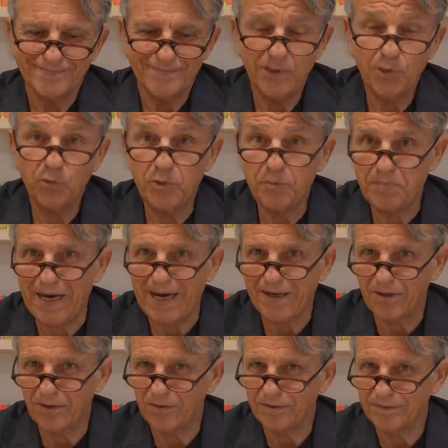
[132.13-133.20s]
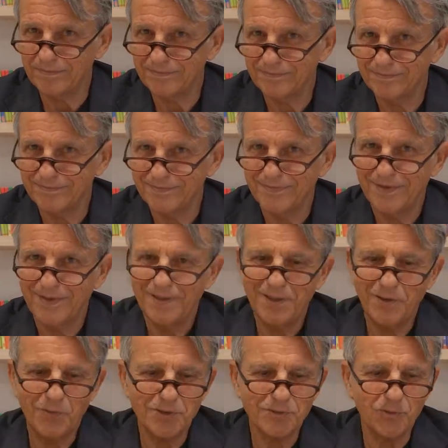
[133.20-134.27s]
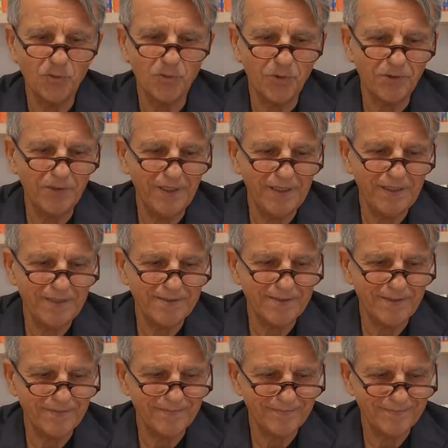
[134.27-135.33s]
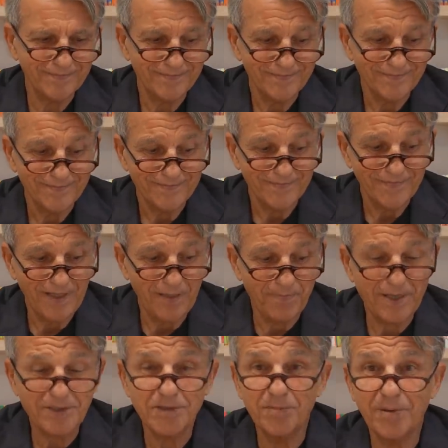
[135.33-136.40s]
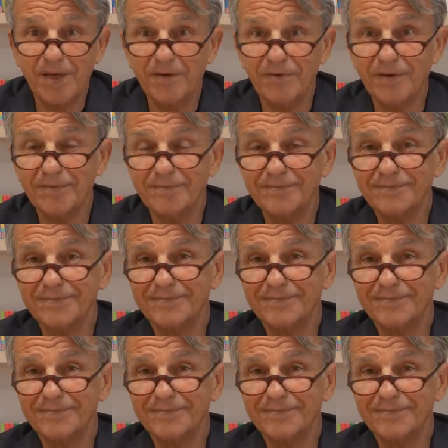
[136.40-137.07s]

di cui parlo in questo numero di Rizza, il passo è breve.